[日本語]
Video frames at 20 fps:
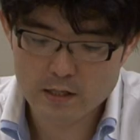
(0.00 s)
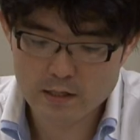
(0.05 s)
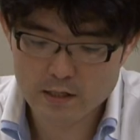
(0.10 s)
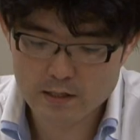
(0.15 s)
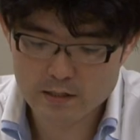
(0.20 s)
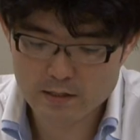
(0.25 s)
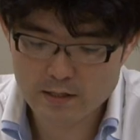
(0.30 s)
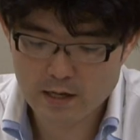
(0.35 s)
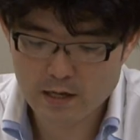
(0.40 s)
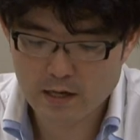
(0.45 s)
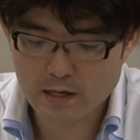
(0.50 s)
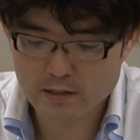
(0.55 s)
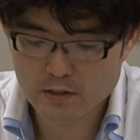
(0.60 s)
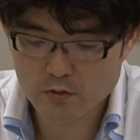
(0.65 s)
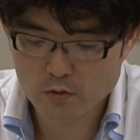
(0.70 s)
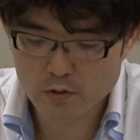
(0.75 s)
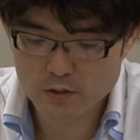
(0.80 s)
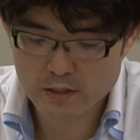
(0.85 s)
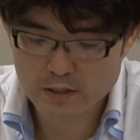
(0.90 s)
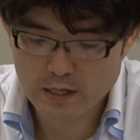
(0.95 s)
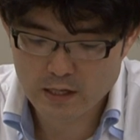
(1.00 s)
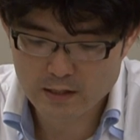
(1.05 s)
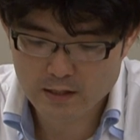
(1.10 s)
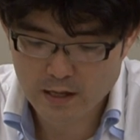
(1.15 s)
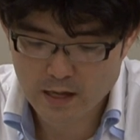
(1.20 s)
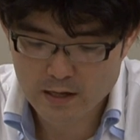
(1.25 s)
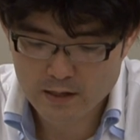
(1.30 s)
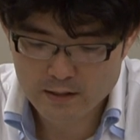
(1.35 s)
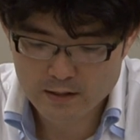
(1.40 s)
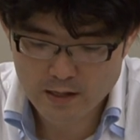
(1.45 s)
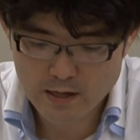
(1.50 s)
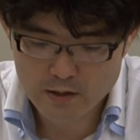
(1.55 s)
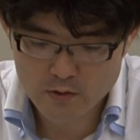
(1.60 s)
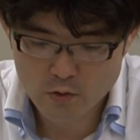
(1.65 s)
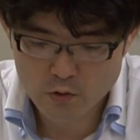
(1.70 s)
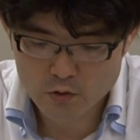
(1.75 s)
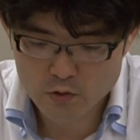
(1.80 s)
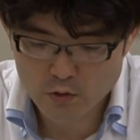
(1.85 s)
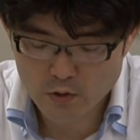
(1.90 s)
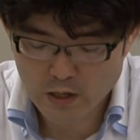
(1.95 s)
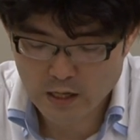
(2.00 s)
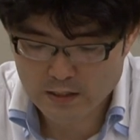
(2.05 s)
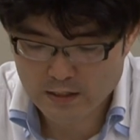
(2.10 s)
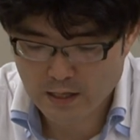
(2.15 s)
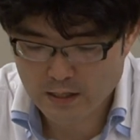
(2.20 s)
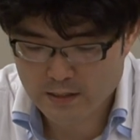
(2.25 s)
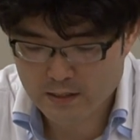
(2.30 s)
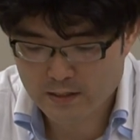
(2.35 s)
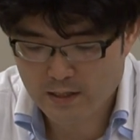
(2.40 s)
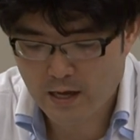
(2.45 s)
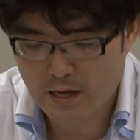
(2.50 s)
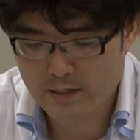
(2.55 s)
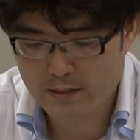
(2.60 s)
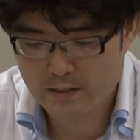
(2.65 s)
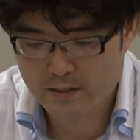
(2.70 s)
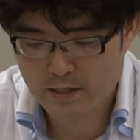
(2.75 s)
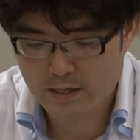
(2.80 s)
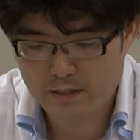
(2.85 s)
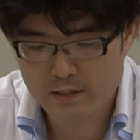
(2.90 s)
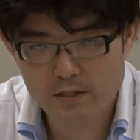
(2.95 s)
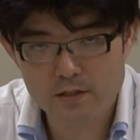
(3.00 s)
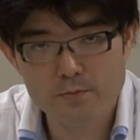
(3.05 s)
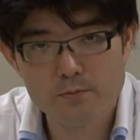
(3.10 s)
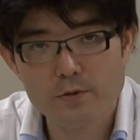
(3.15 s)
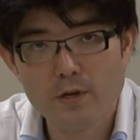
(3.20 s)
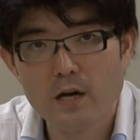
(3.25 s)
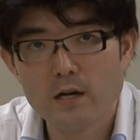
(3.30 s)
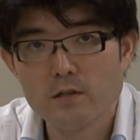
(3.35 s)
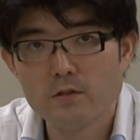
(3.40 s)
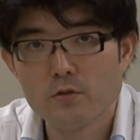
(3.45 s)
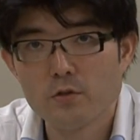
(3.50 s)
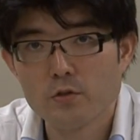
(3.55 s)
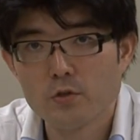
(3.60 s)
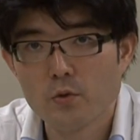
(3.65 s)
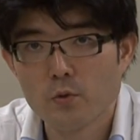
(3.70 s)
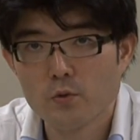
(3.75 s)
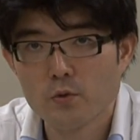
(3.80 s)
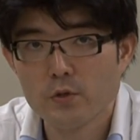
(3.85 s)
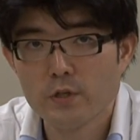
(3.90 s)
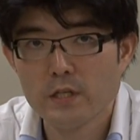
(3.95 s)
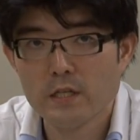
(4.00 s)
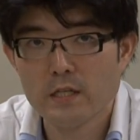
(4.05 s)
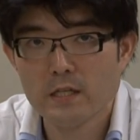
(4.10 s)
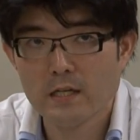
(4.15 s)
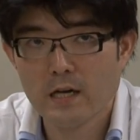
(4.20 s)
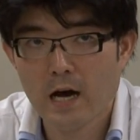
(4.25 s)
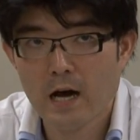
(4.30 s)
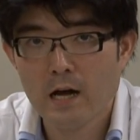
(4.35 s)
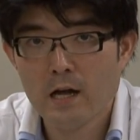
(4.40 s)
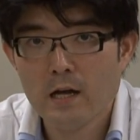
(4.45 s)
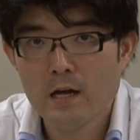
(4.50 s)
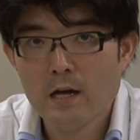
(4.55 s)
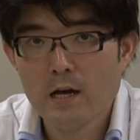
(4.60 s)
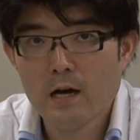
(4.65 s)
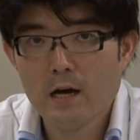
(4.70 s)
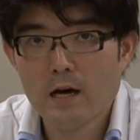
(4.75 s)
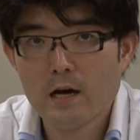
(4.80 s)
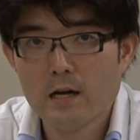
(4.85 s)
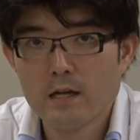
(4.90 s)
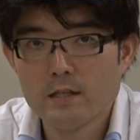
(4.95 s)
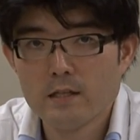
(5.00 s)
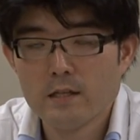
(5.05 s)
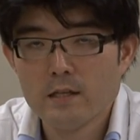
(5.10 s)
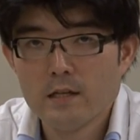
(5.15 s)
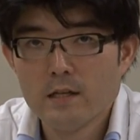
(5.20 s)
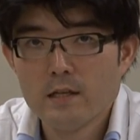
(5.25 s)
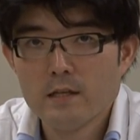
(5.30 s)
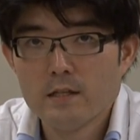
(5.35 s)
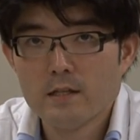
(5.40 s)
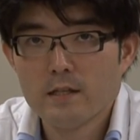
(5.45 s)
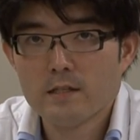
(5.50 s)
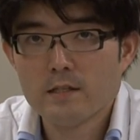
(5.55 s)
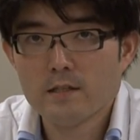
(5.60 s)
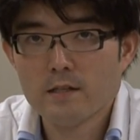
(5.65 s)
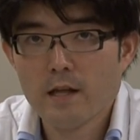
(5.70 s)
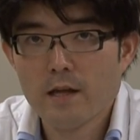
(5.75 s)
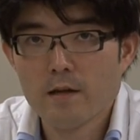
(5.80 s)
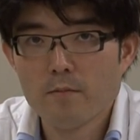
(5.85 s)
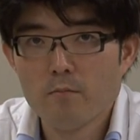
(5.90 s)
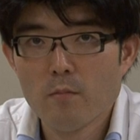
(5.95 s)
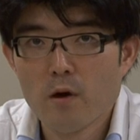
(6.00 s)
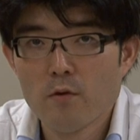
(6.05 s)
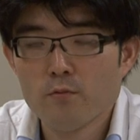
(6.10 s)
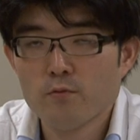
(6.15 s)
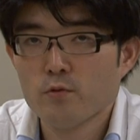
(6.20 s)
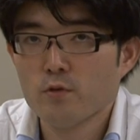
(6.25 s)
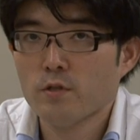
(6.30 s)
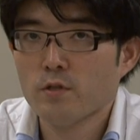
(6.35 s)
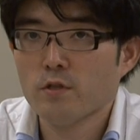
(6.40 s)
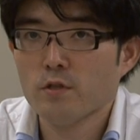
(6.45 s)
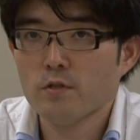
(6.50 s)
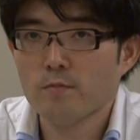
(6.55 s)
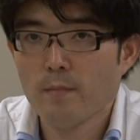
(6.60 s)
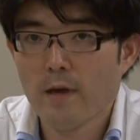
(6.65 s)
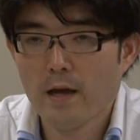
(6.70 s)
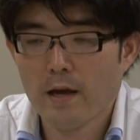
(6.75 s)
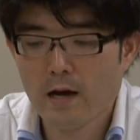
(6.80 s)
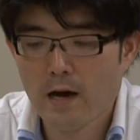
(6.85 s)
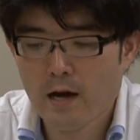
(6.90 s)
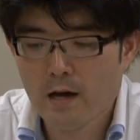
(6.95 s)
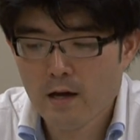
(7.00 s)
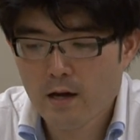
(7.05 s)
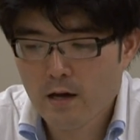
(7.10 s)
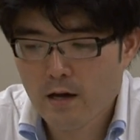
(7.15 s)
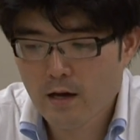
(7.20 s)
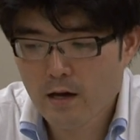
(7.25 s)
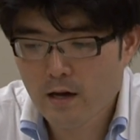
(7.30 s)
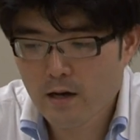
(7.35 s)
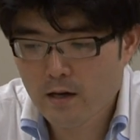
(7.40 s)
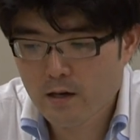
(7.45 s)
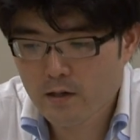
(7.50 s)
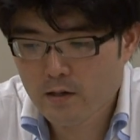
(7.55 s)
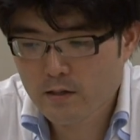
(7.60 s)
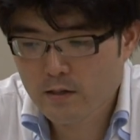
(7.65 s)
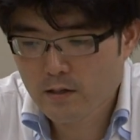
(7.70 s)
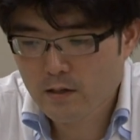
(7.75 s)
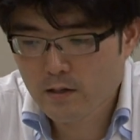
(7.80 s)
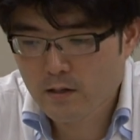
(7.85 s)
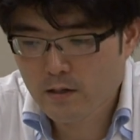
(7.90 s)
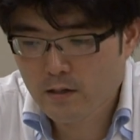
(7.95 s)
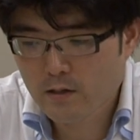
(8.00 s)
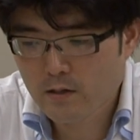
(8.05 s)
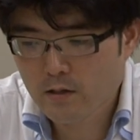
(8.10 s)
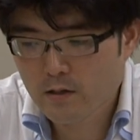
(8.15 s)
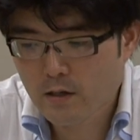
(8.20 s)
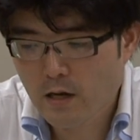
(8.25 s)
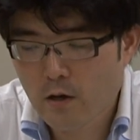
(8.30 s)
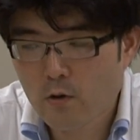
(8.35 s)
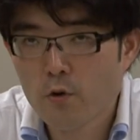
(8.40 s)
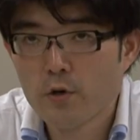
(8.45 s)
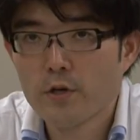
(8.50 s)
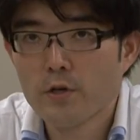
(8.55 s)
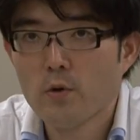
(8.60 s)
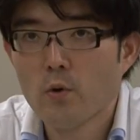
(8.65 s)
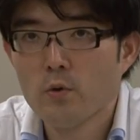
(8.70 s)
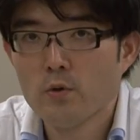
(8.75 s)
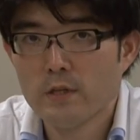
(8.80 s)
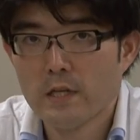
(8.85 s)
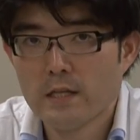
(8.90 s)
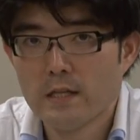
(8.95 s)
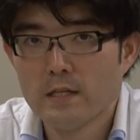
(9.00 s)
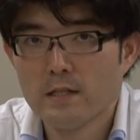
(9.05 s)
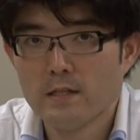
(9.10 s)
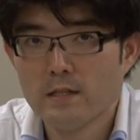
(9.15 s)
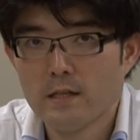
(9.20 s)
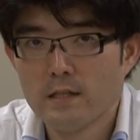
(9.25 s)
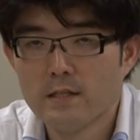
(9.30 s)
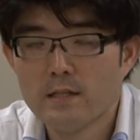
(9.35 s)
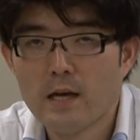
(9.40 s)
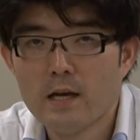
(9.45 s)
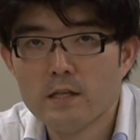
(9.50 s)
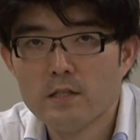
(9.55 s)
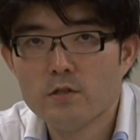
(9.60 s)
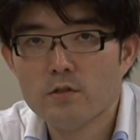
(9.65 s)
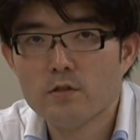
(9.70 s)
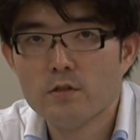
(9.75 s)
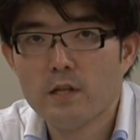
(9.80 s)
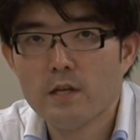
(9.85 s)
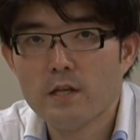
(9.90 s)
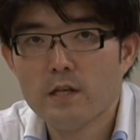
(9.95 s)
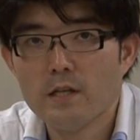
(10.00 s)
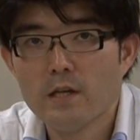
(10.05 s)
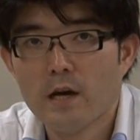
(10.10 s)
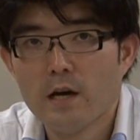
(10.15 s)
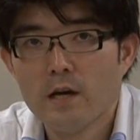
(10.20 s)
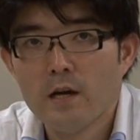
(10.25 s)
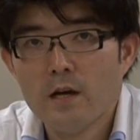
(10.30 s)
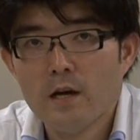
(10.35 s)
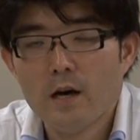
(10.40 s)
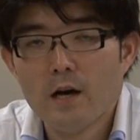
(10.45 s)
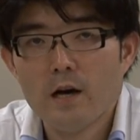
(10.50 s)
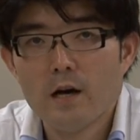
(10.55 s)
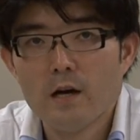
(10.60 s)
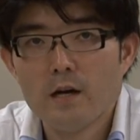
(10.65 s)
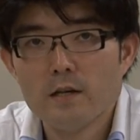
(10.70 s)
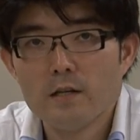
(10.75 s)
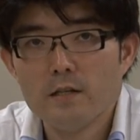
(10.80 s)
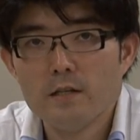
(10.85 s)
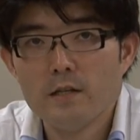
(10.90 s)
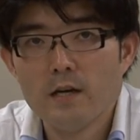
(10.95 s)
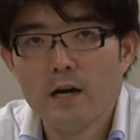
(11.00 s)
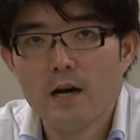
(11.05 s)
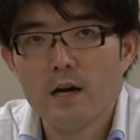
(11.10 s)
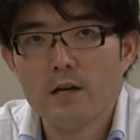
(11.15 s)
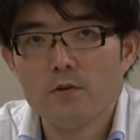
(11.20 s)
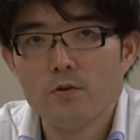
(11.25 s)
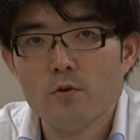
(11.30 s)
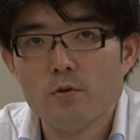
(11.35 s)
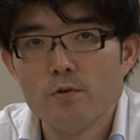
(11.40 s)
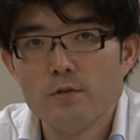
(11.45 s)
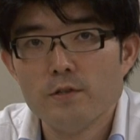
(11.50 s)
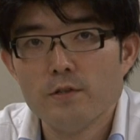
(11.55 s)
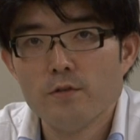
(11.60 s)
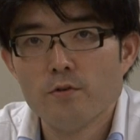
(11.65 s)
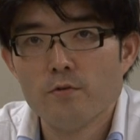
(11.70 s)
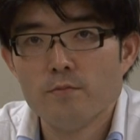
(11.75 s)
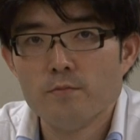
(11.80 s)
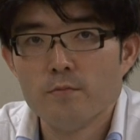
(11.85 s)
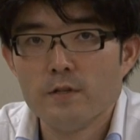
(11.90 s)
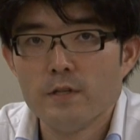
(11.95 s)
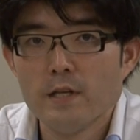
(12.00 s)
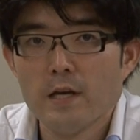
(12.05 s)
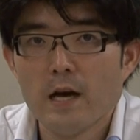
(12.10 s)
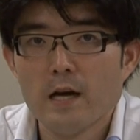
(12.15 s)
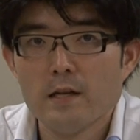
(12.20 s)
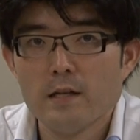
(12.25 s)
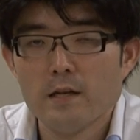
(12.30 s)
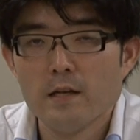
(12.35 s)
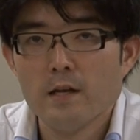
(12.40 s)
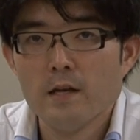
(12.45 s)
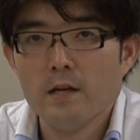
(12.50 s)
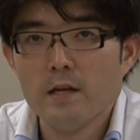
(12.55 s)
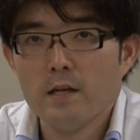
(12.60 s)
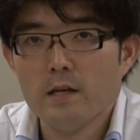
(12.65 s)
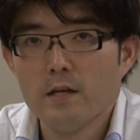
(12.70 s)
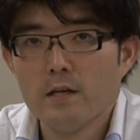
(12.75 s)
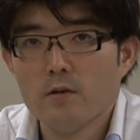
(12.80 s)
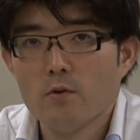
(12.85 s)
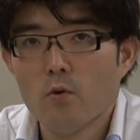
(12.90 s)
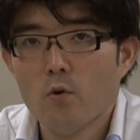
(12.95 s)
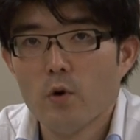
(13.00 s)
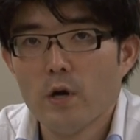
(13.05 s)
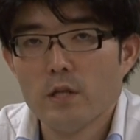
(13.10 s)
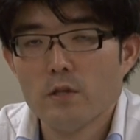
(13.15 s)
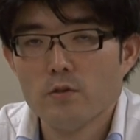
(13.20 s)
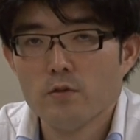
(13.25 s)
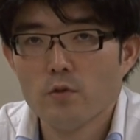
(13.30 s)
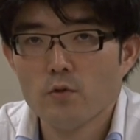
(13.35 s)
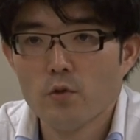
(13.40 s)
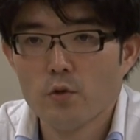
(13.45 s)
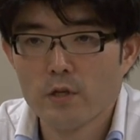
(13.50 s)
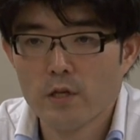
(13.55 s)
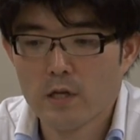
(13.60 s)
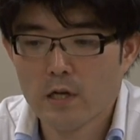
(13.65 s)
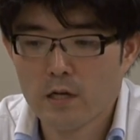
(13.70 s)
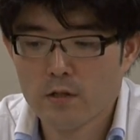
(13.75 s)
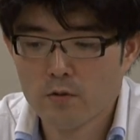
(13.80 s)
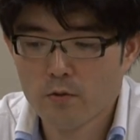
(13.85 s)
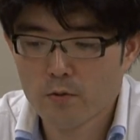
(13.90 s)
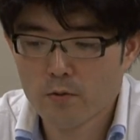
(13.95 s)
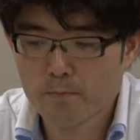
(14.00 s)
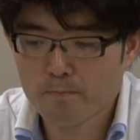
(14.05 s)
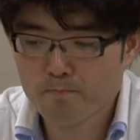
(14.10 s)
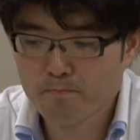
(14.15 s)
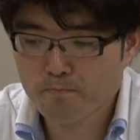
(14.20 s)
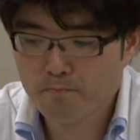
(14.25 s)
き、生活をしていた原告の方に対して、渋谷区の職員がですね、まあ、複数名が囲い込んでですね、最終的には嫌がる本人を無理やり公園の外にあの